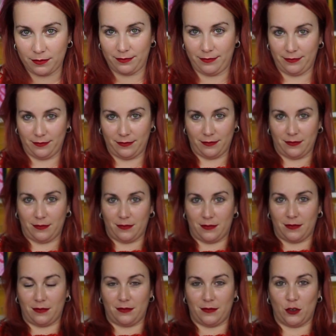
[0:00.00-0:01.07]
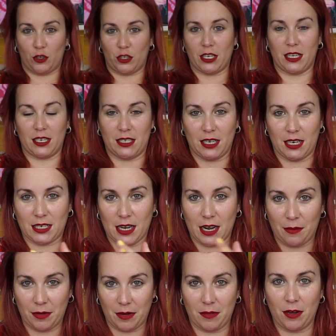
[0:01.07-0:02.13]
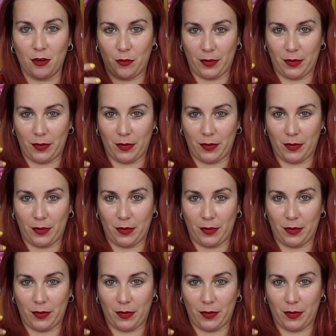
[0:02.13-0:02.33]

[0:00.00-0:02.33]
mm, no sé quién se casará primero,